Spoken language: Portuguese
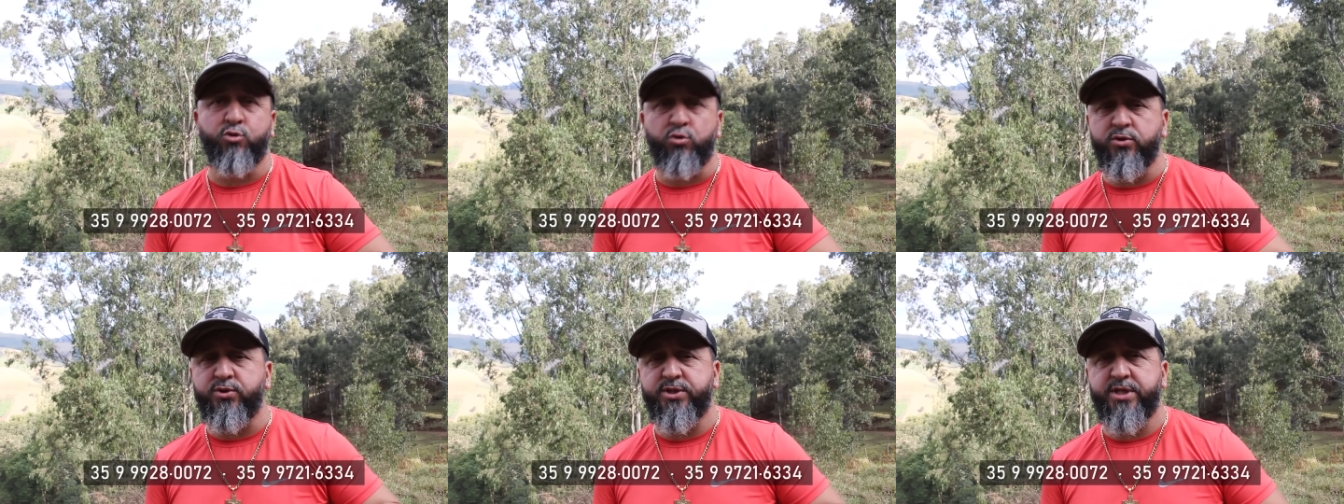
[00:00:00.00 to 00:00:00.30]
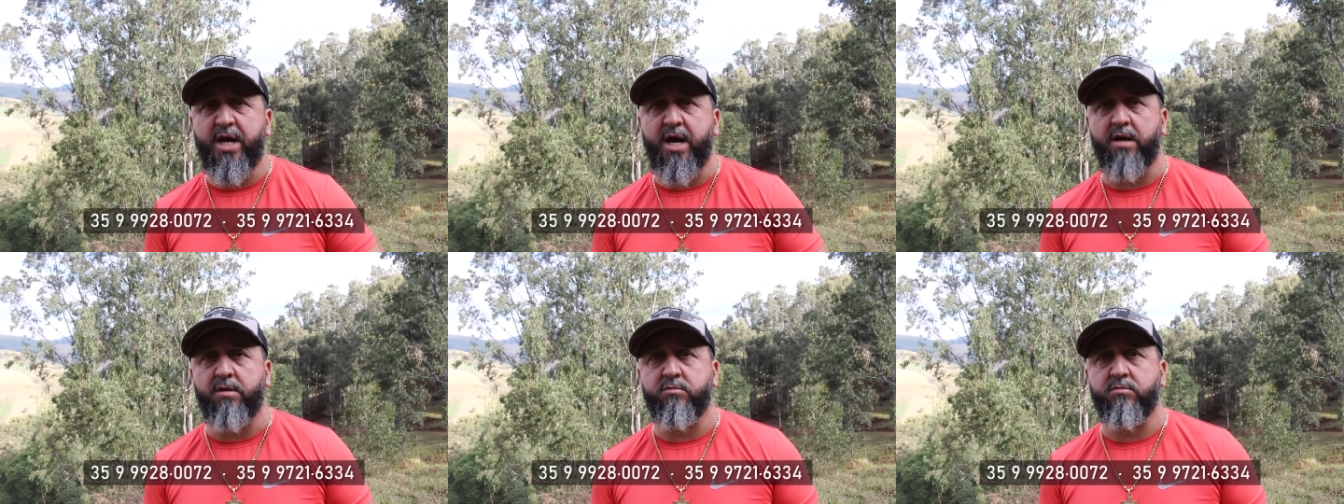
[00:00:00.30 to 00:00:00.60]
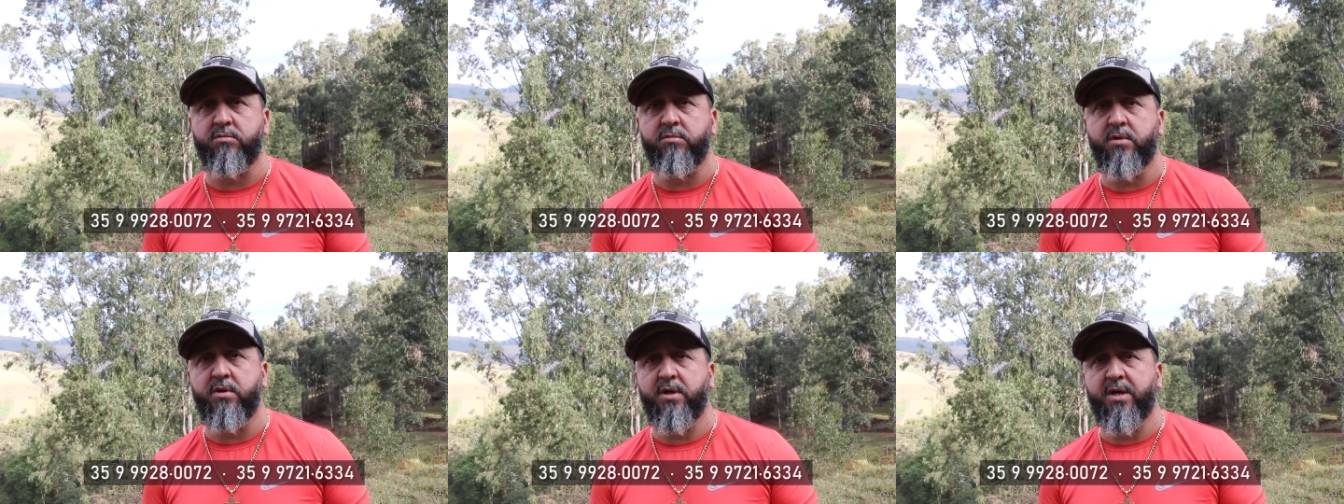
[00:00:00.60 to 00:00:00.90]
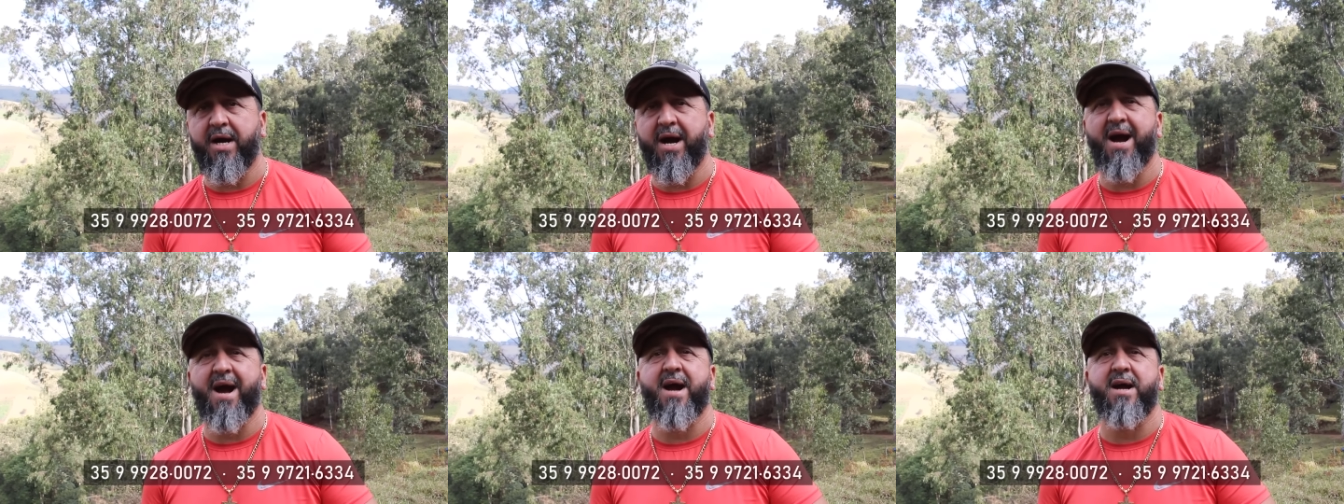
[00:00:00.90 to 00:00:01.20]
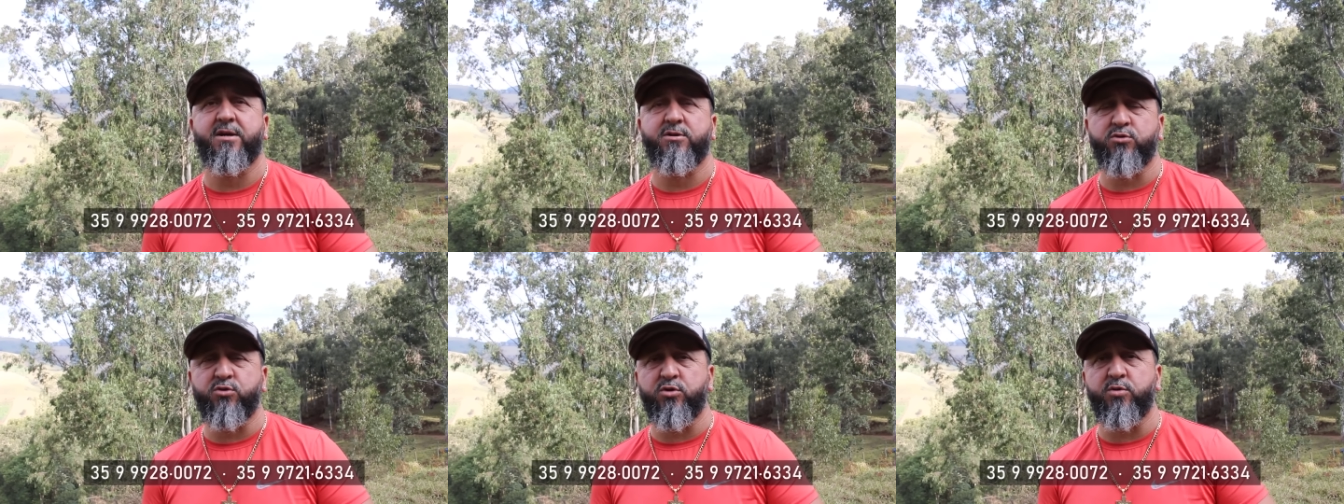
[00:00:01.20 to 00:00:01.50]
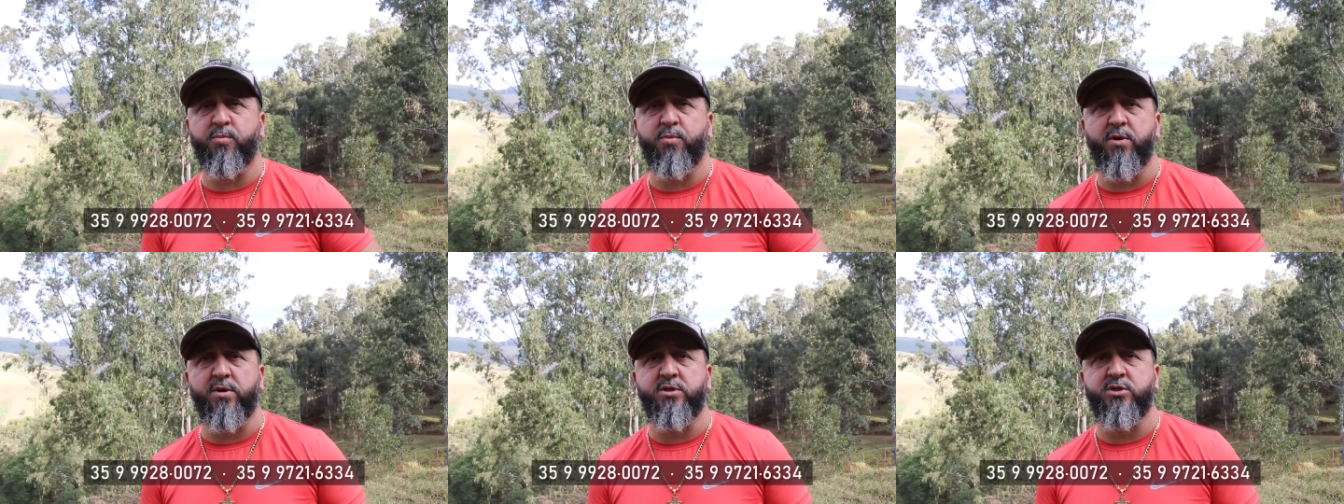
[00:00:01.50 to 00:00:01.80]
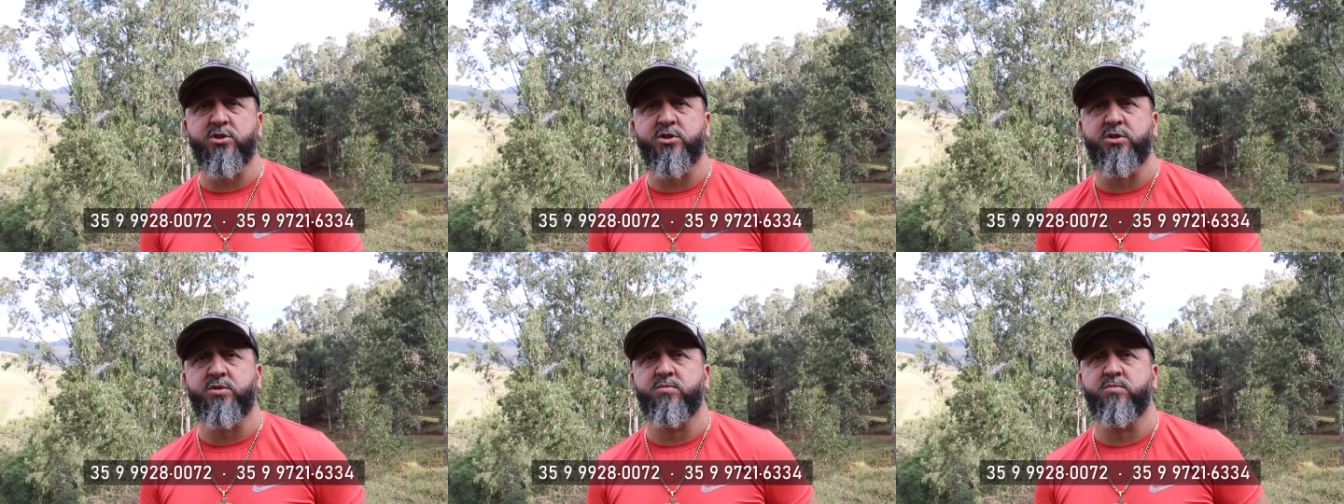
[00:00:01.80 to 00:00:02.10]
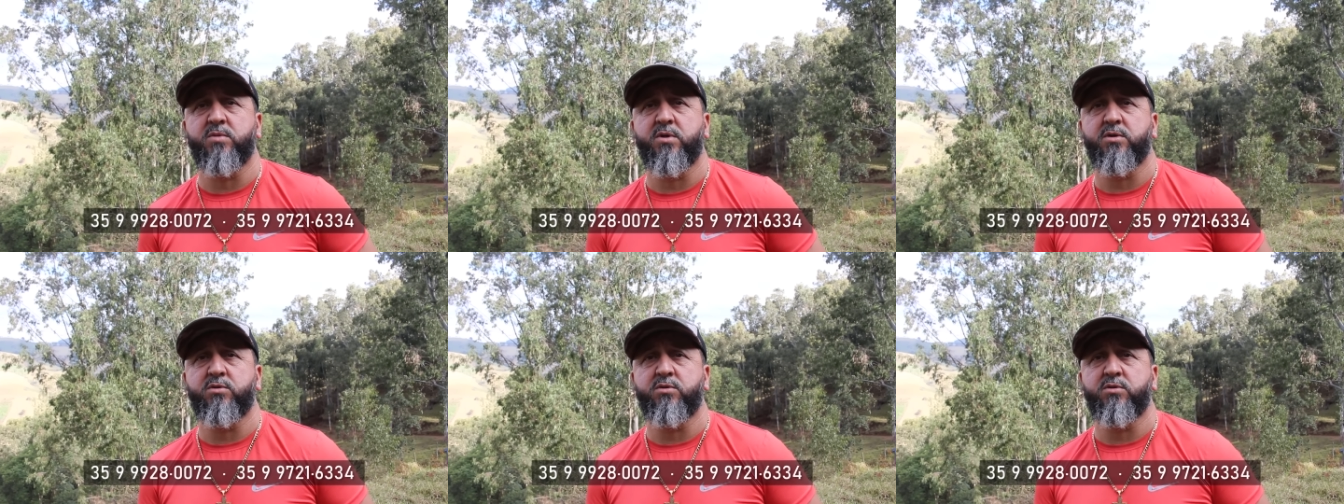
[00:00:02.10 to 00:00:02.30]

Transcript: tudo certo, CAR, tudo prontinho.